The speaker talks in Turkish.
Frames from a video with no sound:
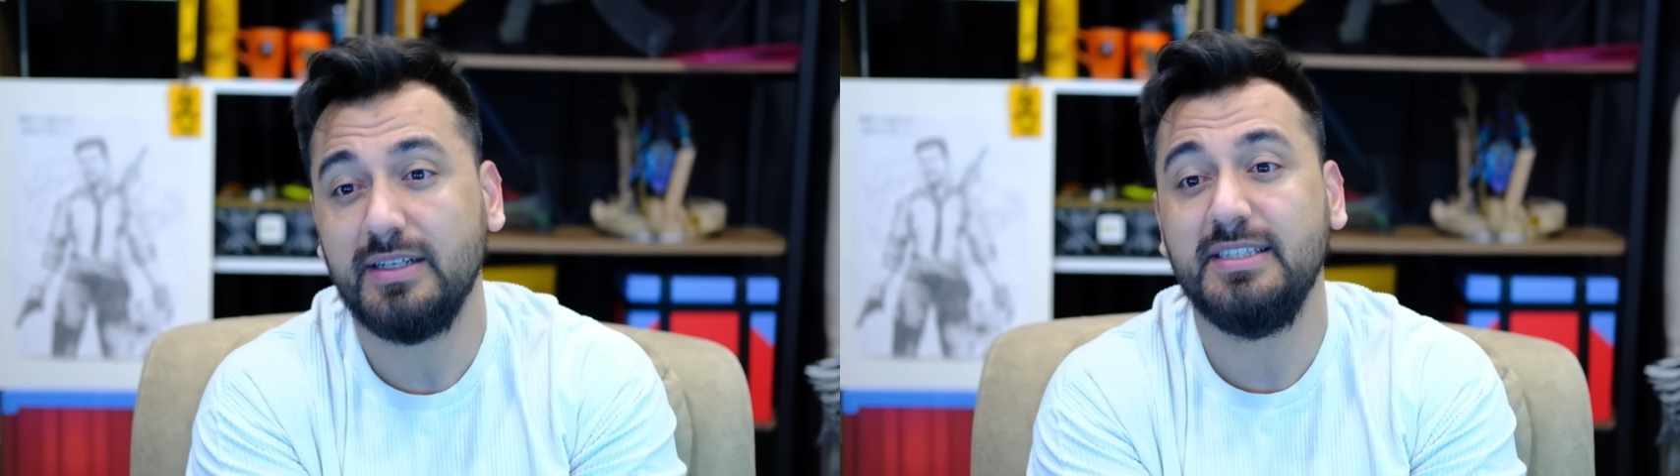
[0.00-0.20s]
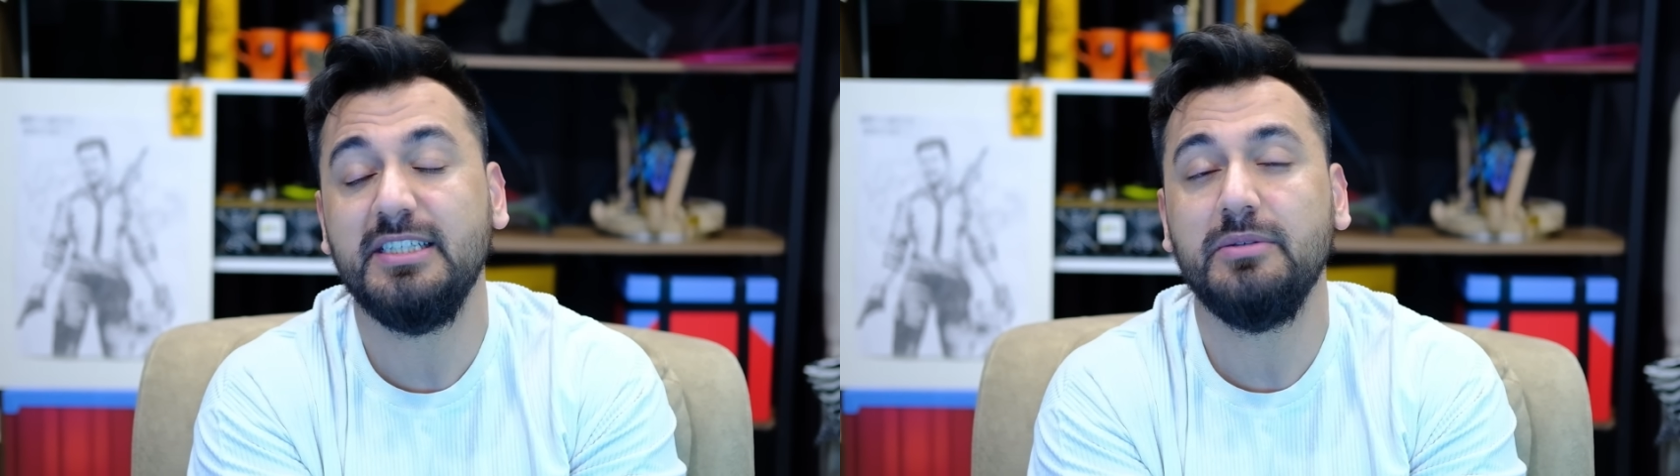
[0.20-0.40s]

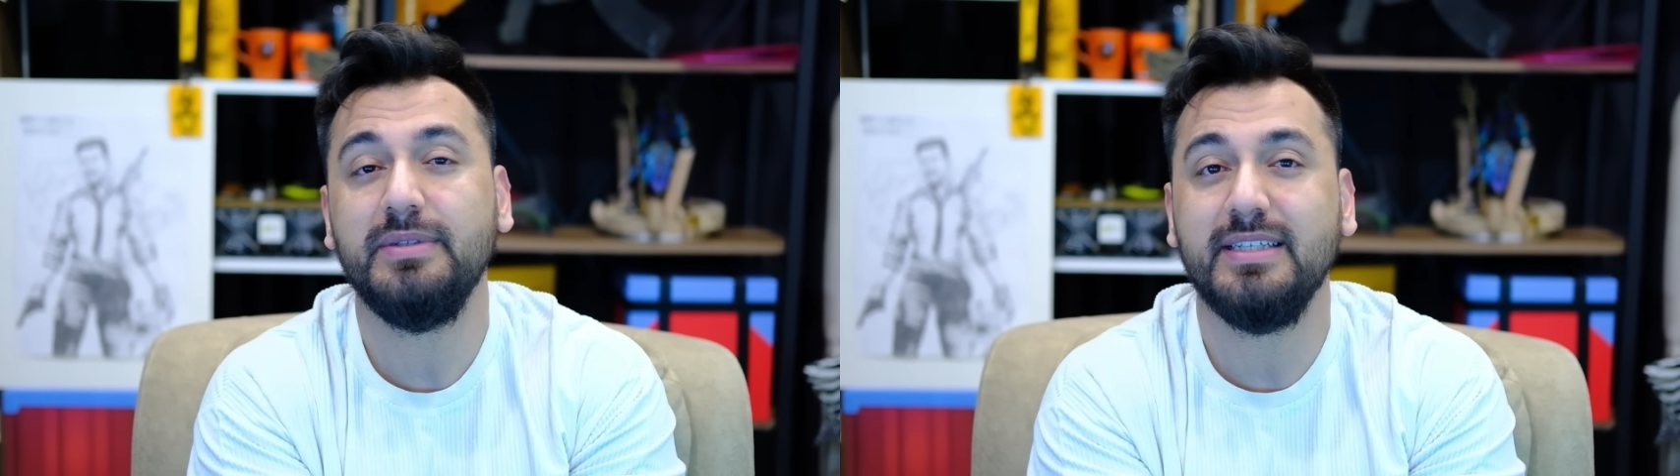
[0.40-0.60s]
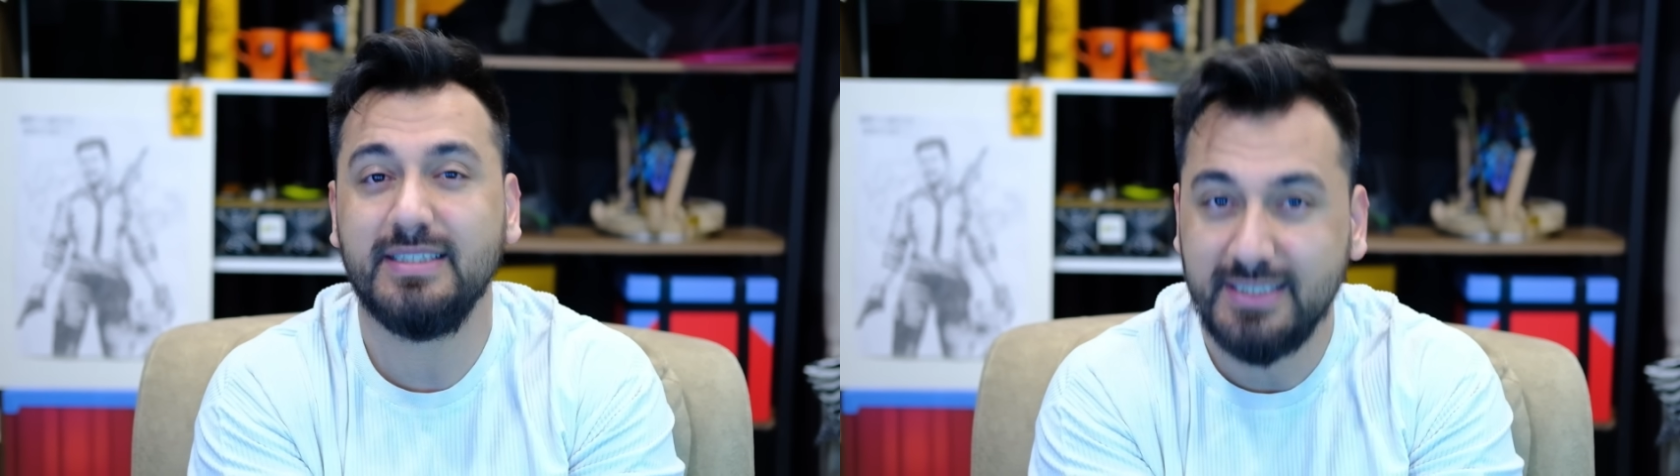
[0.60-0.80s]

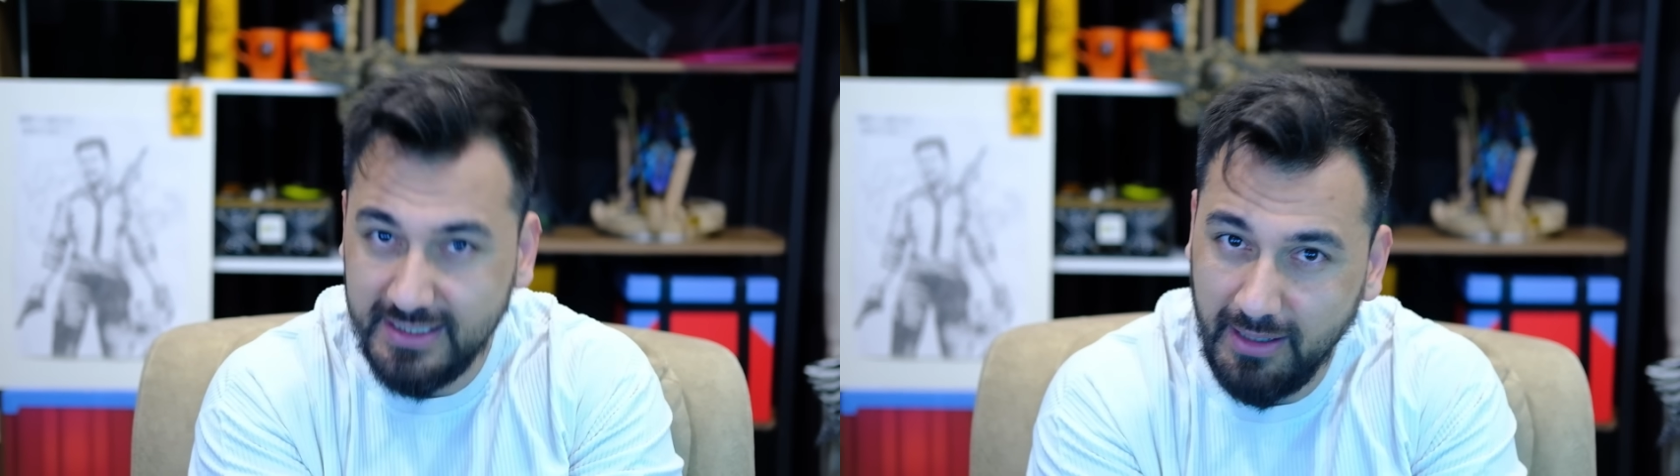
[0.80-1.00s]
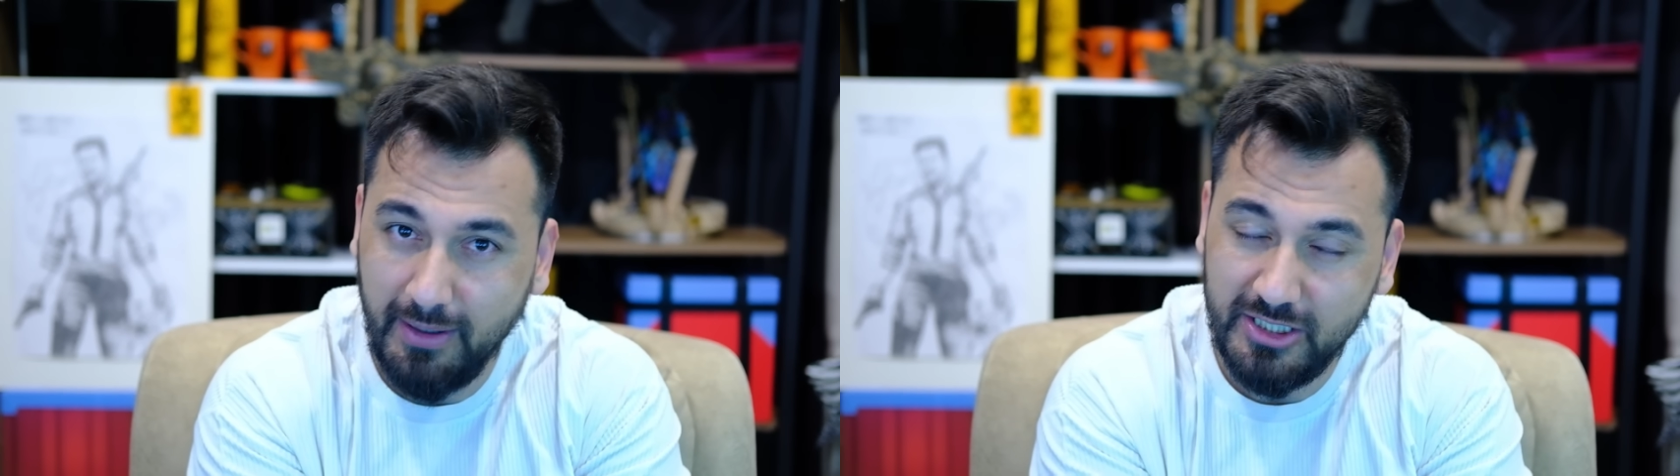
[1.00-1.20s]

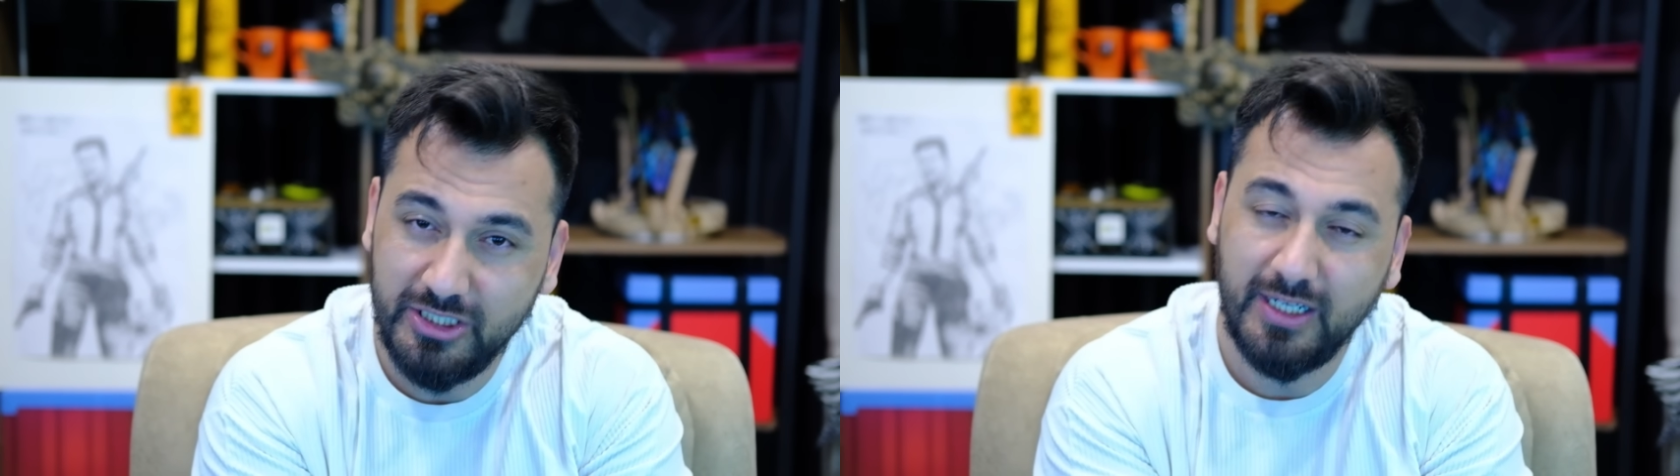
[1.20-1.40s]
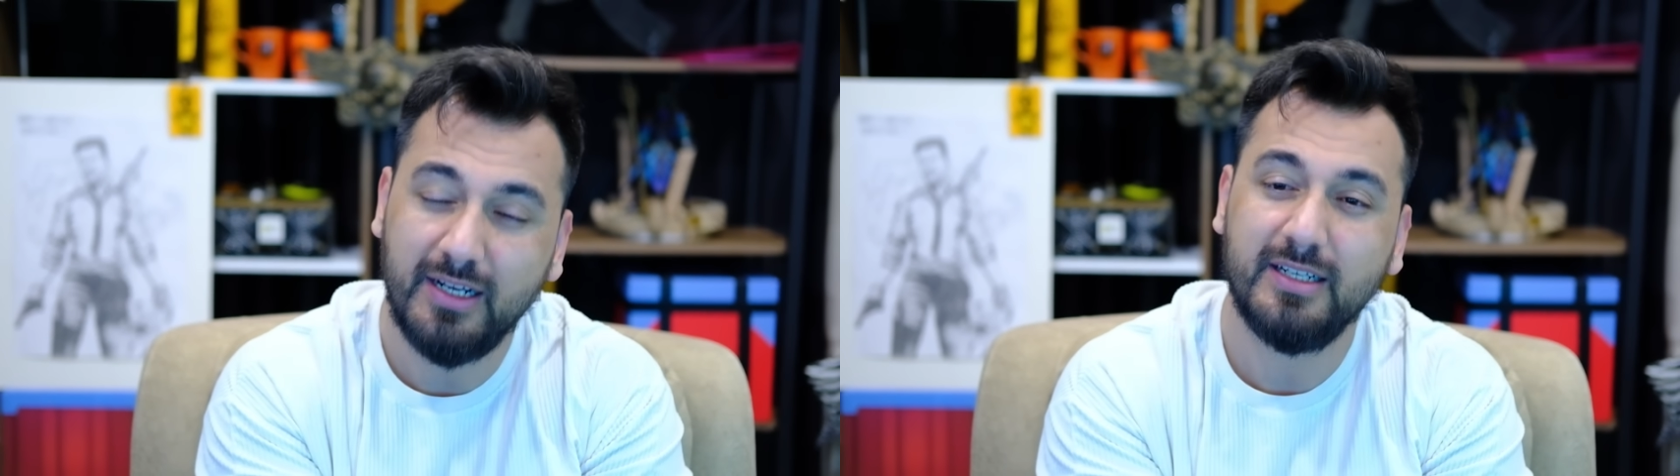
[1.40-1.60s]
27'sinde
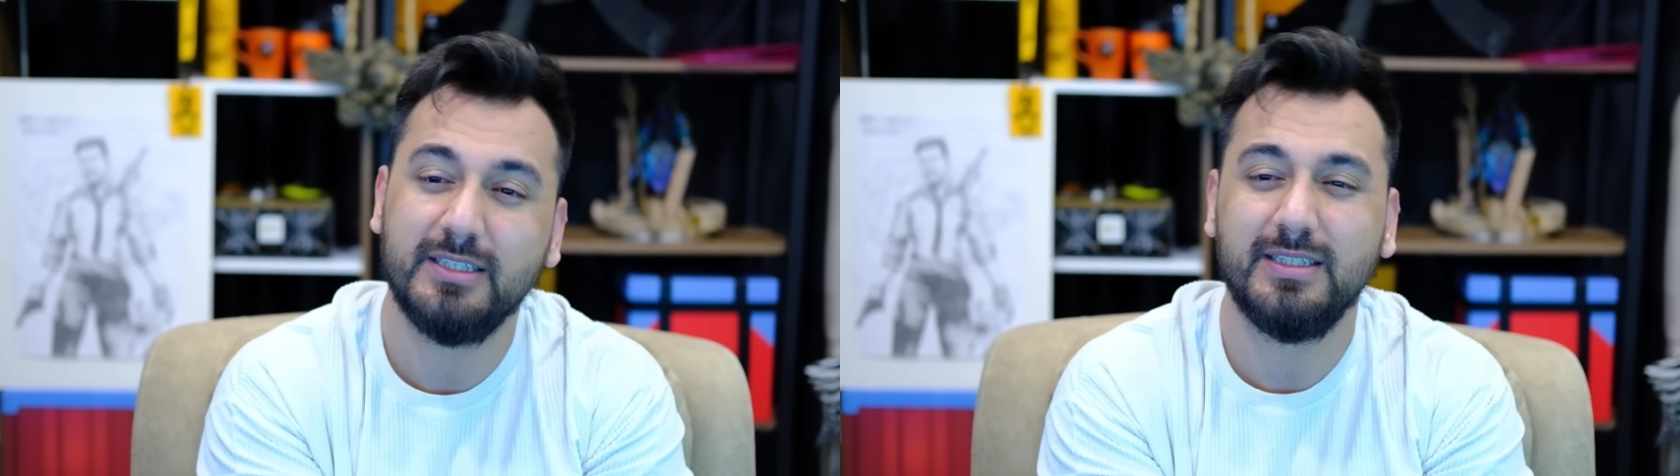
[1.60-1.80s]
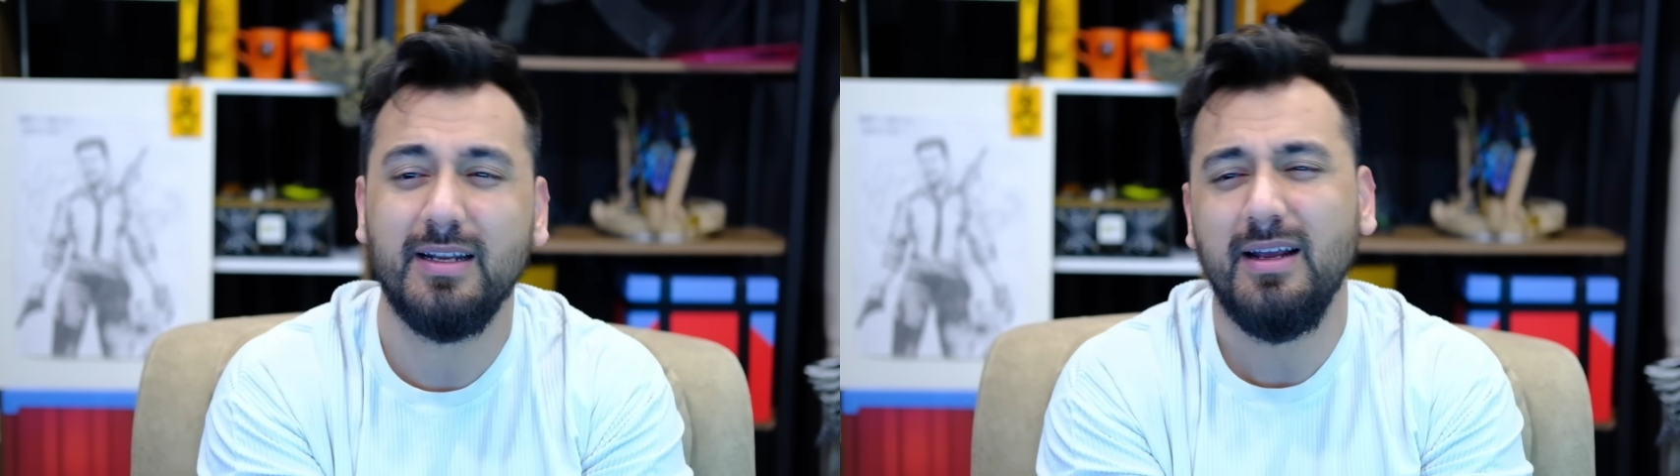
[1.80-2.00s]
başlayacak
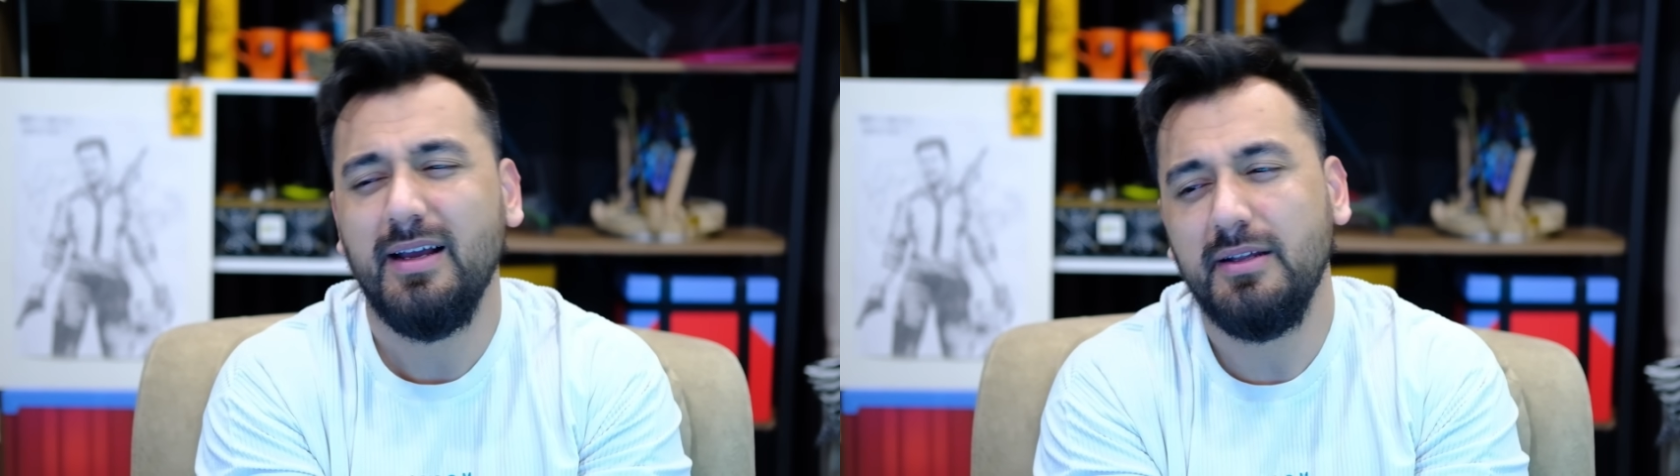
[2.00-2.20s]
arkadaşlar.